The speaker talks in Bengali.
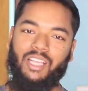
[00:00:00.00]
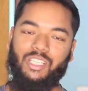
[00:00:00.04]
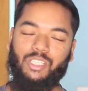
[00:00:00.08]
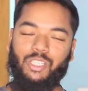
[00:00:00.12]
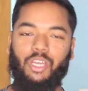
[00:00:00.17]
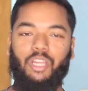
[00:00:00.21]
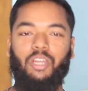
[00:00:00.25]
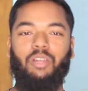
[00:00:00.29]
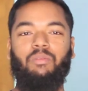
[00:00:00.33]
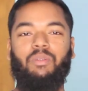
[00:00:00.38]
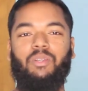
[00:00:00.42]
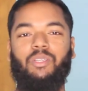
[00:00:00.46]

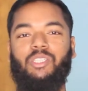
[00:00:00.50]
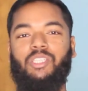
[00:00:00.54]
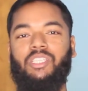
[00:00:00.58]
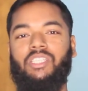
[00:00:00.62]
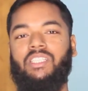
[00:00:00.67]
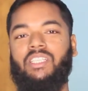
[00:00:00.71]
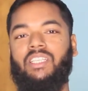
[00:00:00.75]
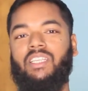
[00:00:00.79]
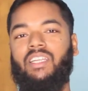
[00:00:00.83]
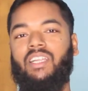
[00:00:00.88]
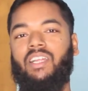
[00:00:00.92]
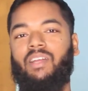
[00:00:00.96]
সরল মানুষের
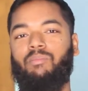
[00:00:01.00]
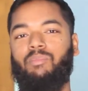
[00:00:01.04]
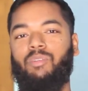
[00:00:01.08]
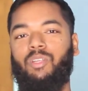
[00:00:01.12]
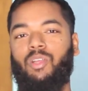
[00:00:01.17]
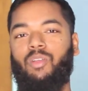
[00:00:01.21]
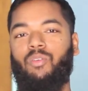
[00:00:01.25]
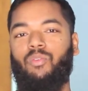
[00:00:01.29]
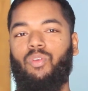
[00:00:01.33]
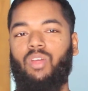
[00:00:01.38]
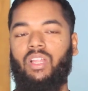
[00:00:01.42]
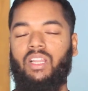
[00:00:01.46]
চ্যানেলে
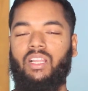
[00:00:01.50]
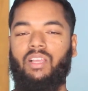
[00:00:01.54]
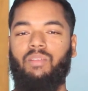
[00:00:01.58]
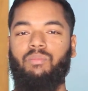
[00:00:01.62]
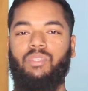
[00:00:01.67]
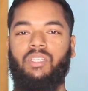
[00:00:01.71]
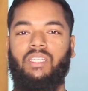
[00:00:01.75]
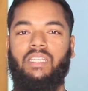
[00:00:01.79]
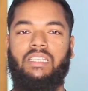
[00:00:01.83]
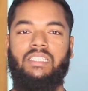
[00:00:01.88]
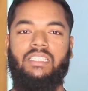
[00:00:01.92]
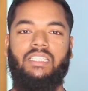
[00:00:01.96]
আপনাকে ওয়েলকাম
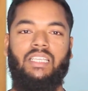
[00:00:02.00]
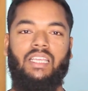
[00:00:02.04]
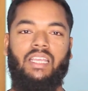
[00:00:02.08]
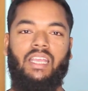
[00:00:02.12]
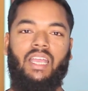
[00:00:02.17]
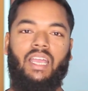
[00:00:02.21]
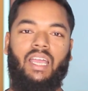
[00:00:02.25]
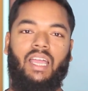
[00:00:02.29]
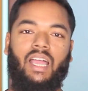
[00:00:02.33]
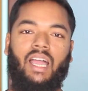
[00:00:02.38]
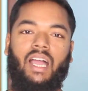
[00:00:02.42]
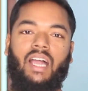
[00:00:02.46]
জানাচ্ছি
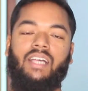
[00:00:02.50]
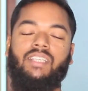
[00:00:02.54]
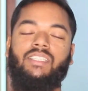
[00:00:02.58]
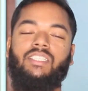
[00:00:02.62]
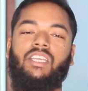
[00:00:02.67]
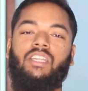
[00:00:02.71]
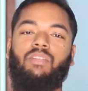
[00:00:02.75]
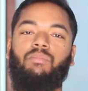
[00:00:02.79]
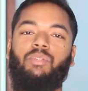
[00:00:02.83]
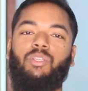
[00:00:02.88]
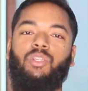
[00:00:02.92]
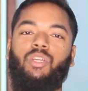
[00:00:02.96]

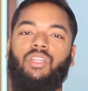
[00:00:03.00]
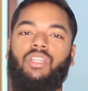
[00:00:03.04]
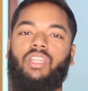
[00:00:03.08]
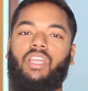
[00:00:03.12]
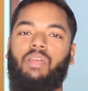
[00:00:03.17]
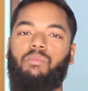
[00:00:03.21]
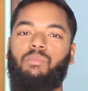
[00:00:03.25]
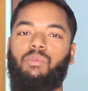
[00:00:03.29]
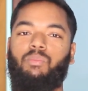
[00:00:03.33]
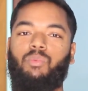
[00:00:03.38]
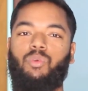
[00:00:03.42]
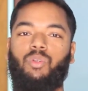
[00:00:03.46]
আজকের ভিডিওতে
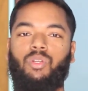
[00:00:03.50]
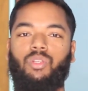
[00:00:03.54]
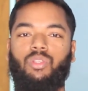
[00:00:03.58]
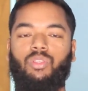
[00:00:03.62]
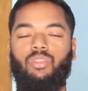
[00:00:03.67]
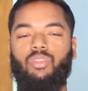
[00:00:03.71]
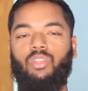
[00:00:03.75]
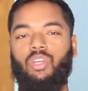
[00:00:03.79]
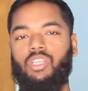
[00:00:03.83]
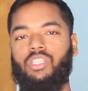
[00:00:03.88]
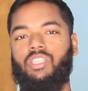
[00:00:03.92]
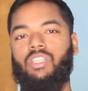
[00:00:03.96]
আমি মোট
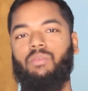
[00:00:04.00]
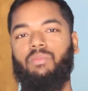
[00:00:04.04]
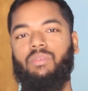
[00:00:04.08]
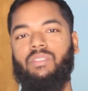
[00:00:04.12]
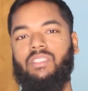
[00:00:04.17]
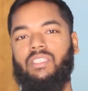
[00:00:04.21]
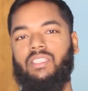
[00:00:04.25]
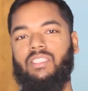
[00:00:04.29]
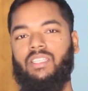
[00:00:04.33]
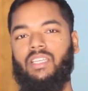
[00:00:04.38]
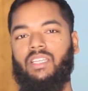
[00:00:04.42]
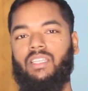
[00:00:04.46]
দশটা
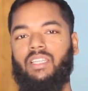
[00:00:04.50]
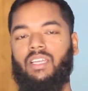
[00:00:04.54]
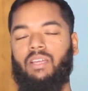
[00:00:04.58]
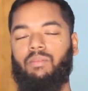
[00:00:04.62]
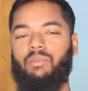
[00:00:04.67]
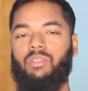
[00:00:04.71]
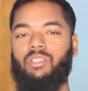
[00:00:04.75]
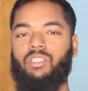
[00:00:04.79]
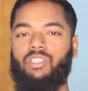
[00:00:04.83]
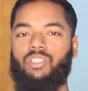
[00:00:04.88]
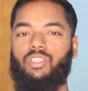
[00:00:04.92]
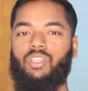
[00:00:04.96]
বিজনেস আইডিয়া
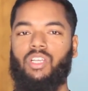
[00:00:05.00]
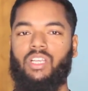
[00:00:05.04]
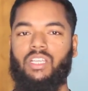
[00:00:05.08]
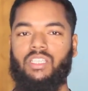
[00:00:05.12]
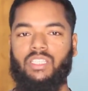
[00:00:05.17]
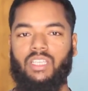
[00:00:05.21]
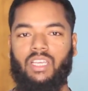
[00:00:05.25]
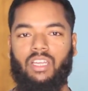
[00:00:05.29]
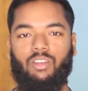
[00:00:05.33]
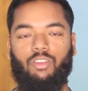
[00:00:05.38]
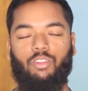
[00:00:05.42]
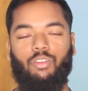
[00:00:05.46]
আপনাদের সঙ্গে
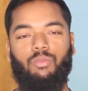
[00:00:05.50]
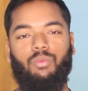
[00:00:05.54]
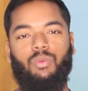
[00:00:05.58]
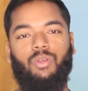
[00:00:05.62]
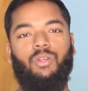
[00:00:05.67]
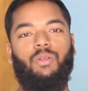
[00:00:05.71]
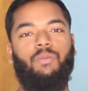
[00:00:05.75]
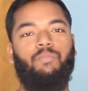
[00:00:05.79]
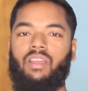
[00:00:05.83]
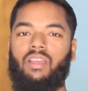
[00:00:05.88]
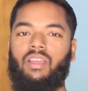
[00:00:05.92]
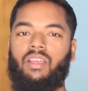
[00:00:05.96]
শেয়ার করব
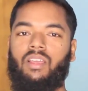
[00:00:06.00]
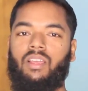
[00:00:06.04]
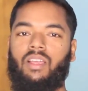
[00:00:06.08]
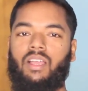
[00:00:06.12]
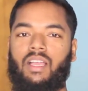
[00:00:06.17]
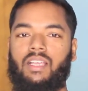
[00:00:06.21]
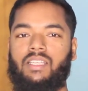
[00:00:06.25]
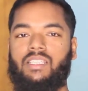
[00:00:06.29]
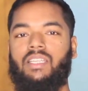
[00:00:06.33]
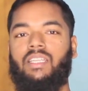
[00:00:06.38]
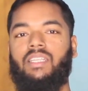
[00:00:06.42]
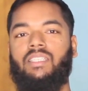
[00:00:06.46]

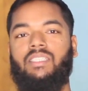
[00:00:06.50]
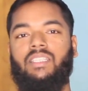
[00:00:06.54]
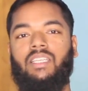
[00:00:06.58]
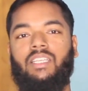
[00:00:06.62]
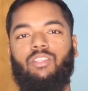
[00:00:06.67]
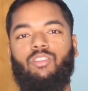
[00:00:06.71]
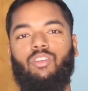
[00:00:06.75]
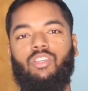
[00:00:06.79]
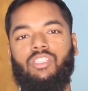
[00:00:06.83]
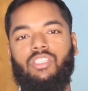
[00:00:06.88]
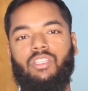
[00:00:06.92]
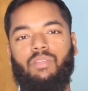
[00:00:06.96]
আশা রাখছি
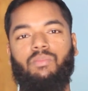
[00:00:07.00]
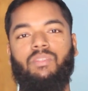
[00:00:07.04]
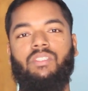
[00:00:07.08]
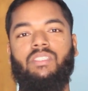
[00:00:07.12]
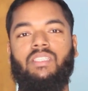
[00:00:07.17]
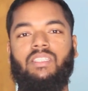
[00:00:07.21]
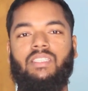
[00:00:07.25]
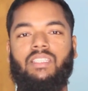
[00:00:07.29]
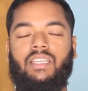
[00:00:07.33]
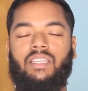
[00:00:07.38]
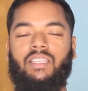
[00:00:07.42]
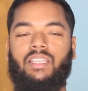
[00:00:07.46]
এই দশটা
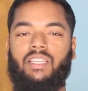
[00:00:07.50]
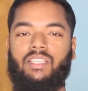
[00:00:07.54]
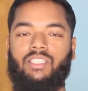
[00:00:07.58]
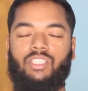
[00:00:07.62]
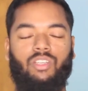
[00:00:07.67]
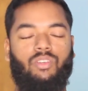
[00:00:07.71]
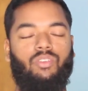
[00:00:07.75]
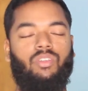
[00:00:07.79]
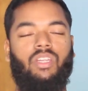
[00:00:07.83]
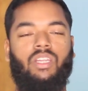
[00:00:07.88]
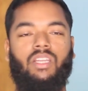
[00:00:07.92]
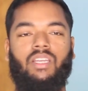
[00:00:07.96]
বিজনেস আইডিয়ার
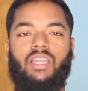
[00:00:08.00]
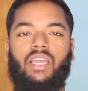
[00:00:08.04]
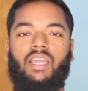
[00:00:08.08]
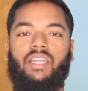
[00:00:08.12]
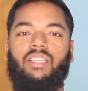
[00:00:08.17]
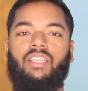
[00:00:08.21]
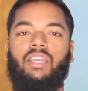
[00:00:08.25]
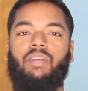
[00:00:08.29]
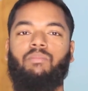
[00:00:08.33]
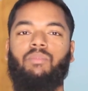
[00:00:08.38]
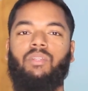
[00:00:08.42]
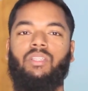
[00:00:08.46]
যে কোনো একটি
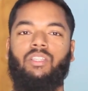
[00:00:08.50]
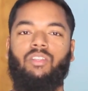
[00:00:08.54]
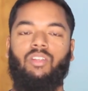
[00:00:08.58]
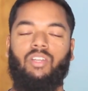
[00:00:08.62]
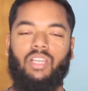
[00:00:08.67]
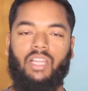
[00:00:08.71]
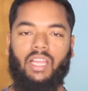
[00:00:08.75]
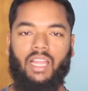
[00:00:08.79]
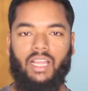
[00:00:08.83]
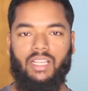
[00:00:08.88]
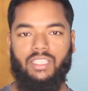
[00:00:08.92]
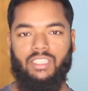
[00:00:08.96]
আইডিয়া আপনাদের
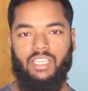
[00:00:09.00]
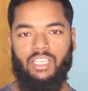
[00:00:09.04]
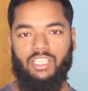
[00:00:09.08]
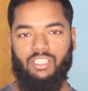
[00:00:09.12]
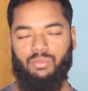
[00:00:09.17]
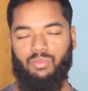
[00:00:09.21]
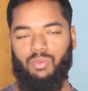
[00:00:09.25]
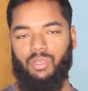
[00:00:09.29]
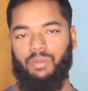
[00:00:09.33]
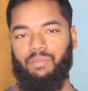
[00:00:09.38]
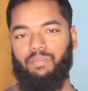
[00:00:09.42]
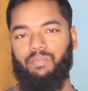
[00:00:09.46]
অনেক কাজে
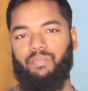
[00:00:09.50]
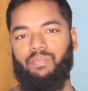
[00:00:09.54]
আসবে